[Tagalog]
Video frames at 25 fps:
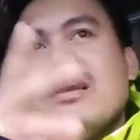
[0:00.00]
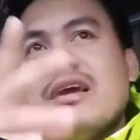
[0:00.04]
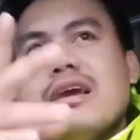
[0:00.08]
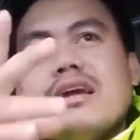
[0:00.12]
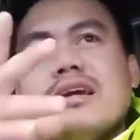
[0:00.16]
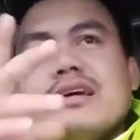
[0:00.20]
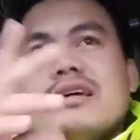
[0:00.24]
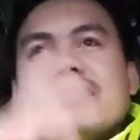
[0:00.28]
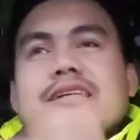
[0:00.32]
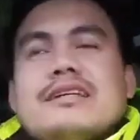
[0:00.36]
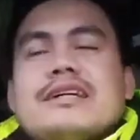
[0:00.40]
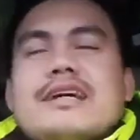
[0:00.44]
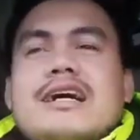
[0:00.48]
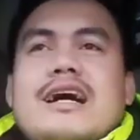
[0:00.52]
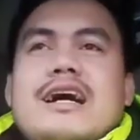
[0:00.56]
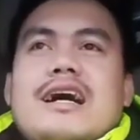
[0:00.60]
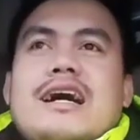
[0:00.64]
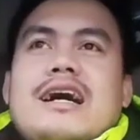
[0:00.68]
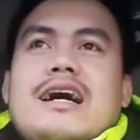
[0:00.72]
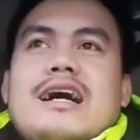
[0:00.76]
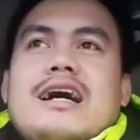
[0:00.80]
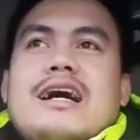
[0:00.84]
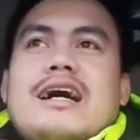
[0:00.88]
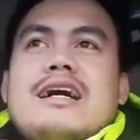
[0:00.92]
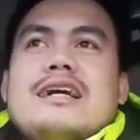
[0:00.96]

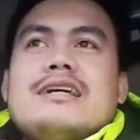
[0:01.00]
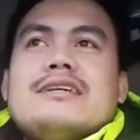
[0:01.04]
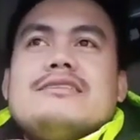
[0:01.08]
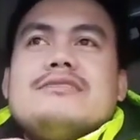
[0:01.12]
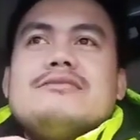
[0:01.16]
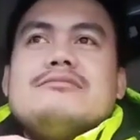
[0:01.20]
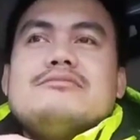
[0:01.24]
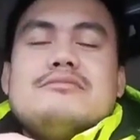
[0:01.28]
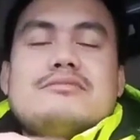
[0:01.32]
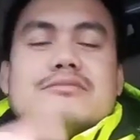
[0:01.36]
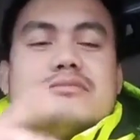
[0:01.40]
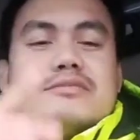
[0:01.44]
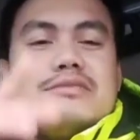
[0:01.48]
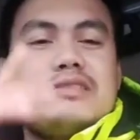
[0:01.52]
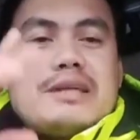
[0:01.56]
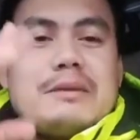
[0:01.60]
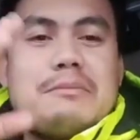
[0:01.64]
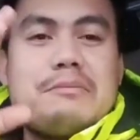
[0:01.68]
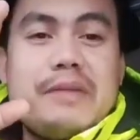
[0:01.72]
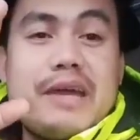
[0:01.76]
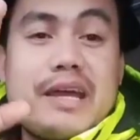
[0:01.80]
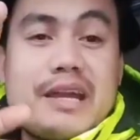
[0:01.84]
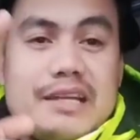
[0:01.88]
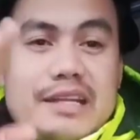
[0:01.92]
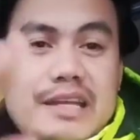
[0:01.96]
uh, sa
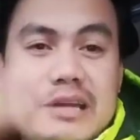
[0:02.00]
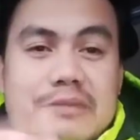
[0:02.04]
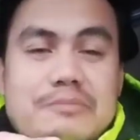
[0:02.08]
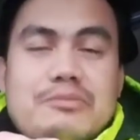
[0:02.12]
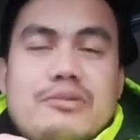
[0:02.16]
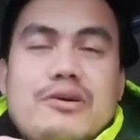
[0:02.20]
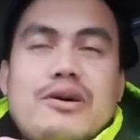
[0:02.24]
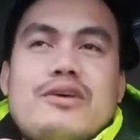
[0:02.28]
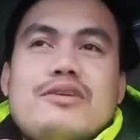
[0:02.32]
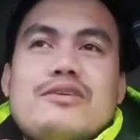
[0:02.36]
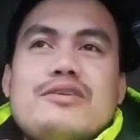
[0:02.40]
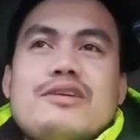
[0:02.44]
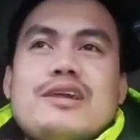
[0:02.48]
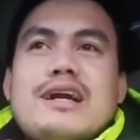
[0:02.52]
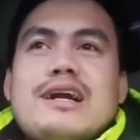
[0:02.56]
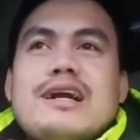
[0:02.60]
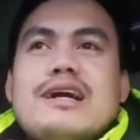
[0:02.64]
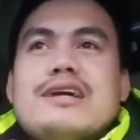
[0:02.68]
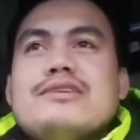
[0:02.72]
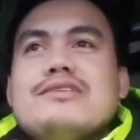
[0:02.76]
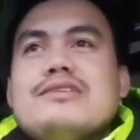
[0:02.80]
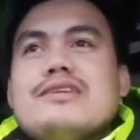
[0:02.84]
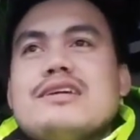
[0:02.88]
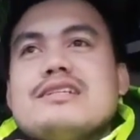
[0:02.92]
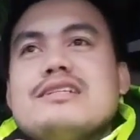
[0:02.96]
pier din po ako nag
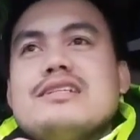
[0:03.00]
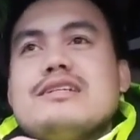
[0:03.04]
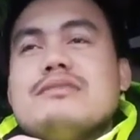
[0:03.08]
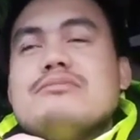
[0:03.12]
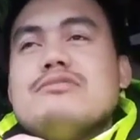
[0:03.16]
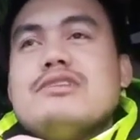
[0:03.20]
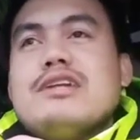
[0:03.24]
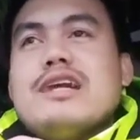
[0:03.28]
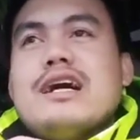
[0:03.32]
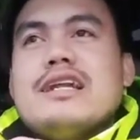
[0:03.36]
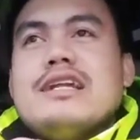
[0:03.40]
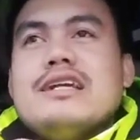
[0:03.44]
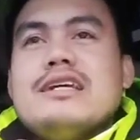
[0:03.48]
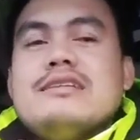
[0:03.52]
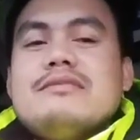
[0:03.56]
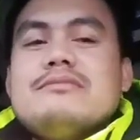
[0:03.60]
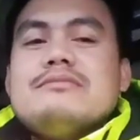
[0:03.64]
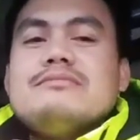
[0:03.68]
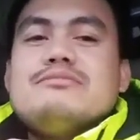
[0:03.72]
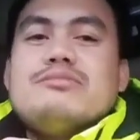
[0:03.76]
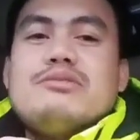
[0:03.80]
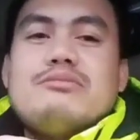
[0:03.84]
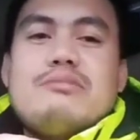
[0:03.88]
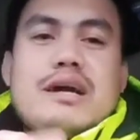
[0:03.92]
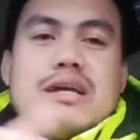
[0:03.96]
ano nagsimula din
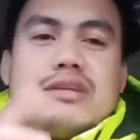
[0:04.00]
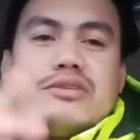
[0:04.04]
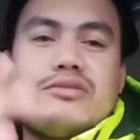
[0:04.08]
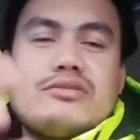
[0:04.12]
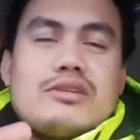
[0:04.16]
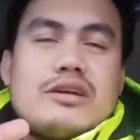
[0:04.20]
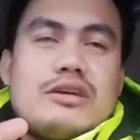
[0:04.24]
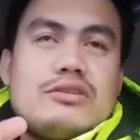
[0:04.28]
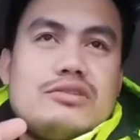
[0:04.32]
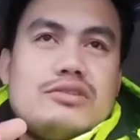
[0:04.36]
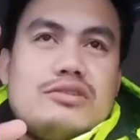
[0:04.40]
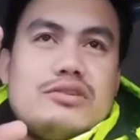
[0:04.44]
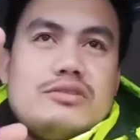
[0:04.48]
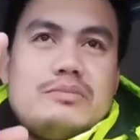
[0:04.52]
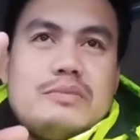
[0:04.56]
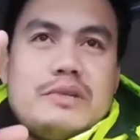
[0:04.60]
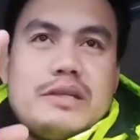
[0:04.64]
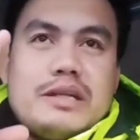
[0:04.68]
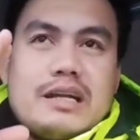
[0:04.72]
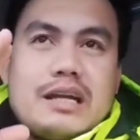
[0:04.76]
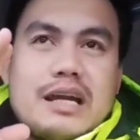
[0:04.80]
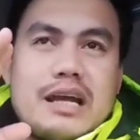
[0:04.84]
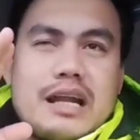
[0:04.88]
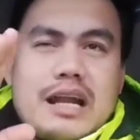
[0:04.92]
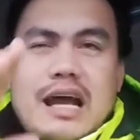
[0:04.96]
pumasok ako doon
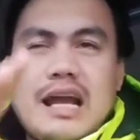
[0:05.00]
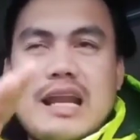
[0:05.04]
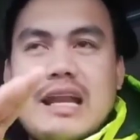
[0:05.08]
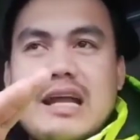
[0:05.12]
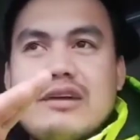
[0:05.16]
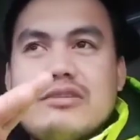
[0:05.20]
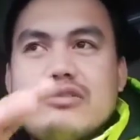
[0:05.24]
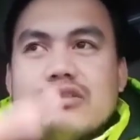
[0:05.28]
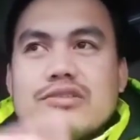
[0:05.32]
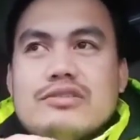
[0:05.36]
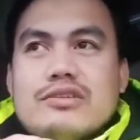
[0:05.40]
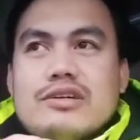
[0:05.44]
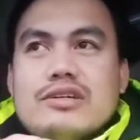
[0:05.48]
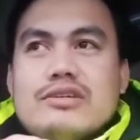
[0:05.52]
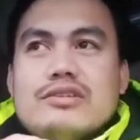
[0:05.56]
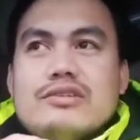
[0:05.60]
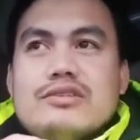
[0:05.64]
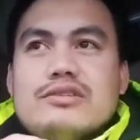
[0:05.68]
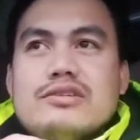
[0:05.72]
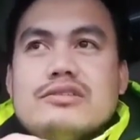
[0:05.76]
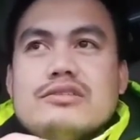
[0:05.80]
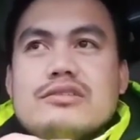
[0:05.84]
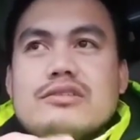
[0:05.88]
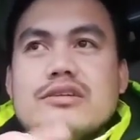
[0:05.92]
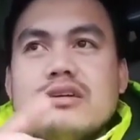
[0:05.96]
pinag-aralan ko yung ano
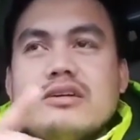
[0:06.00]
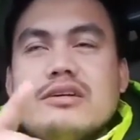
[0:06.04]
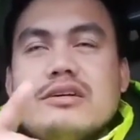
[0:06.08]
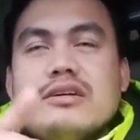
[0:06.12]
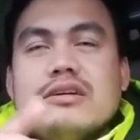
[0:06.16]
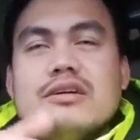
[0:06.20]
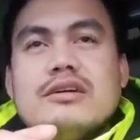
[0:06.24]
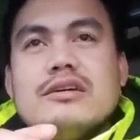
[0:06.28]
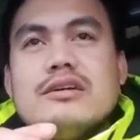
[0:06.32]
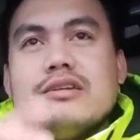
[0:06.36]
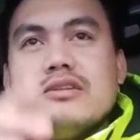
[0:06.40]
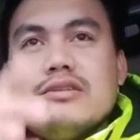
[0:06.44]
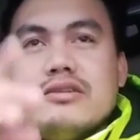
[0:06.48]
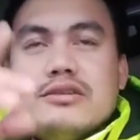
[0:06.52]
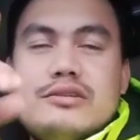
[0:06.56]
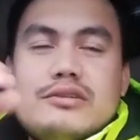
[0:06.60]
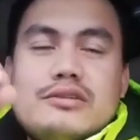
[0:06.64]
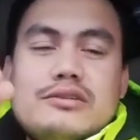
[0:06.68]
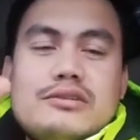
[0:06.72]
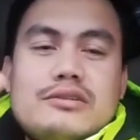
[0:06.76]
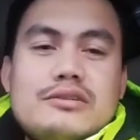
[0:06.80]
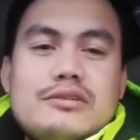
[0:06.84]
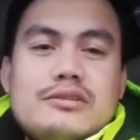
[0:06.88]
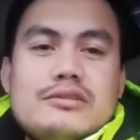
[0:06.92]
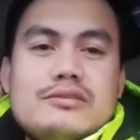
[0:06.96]
doon
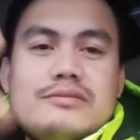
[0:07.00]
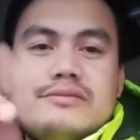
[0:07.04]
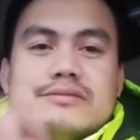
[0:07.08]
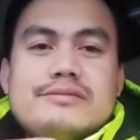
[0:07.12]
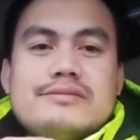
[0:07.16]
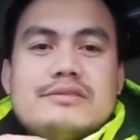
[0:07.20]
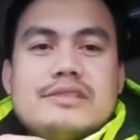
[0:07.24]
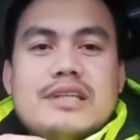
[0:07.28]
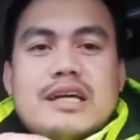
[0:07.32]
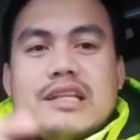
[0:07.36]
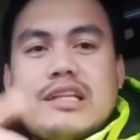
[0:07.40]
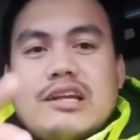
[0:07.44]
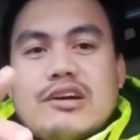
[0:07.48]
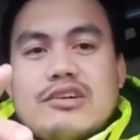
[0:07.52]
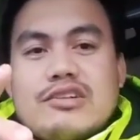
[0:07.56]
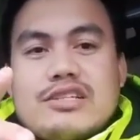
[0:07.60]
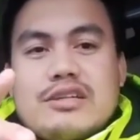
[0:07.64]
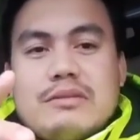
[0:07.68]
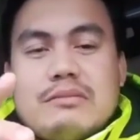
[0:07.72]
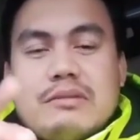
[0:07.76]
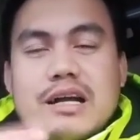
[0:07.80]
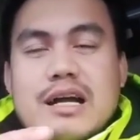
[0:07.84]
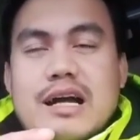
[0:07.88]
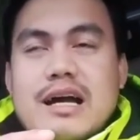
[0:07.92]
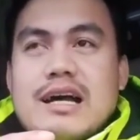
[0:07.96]
yung shout out sa
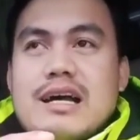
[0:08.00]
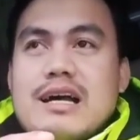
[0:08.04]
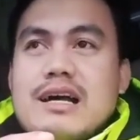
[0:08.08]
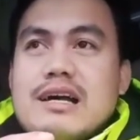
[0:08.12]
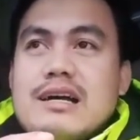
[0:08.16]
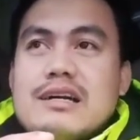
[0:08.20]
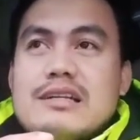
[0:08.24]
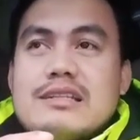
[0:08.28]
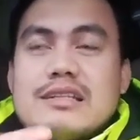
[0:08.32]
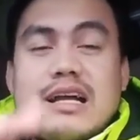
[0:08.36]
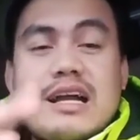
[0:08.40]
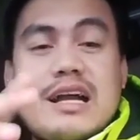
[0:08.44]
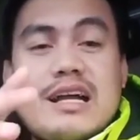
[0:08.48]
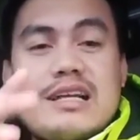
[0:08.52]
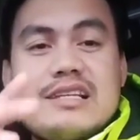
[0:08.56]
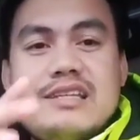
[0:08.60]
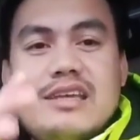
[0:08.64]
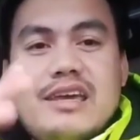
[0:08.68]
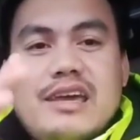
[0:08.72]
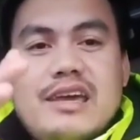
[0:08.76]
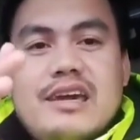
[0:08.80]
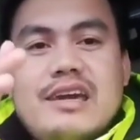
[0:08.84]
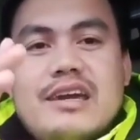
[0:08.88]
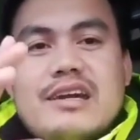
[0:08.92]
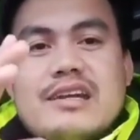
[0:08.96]
mga taga
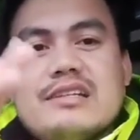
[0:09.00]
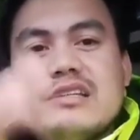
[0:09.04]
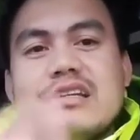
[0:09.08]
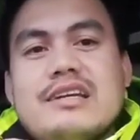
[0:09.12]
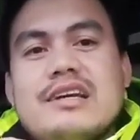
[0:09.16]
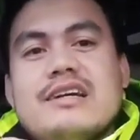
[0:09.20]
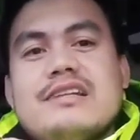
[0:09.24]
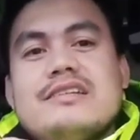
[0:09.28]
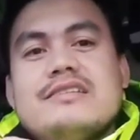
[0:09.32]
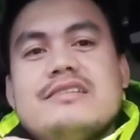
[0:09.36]
CR diyan